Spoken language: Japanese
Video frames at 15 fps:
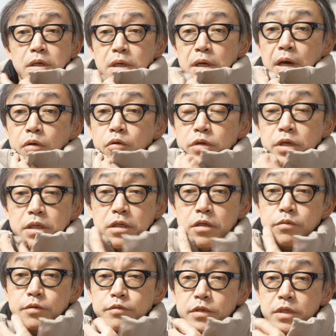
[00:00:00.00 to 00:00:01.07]
顎に当た
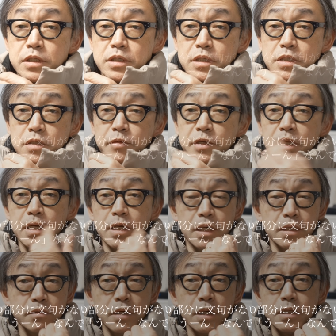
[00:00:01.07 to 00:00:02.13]
る部分が冷たい
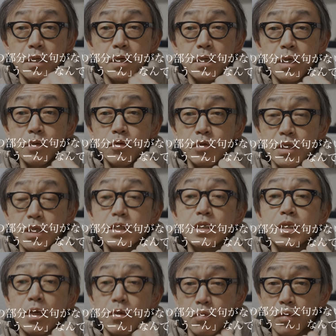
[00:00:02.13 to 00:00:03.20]
金具が当たらないようにでき
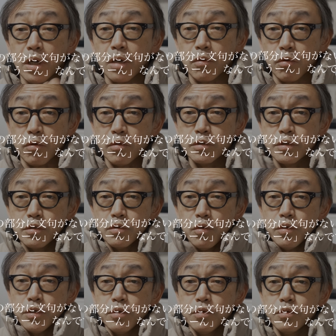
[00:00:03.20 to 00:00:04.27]
てたりとかこす
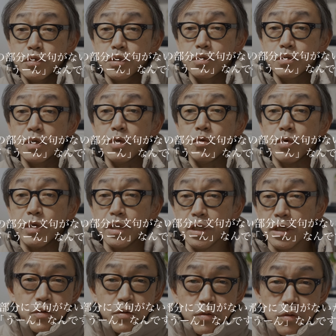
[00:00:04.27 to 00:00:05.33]
ごい優秀がゆえ
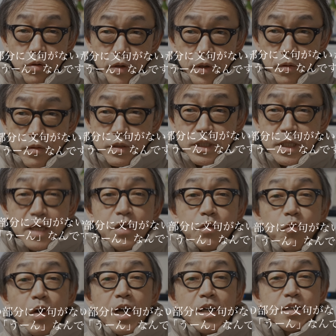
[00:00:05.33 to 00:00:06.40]
にこれをぜひ
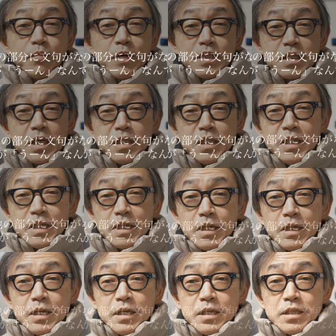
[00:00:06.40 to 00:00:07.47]
ワークマンさんに
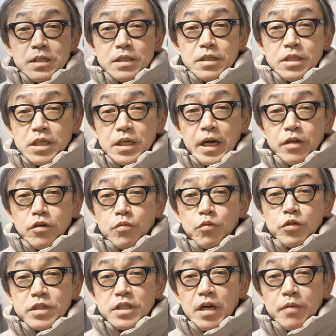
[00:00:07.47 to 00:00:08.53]
次回の
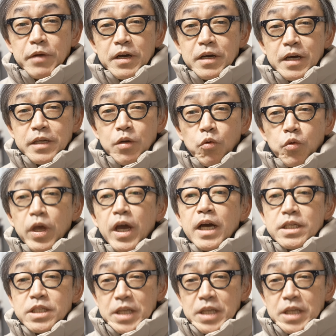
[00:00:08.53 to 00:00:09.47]
モンスターパーカーにはお願いし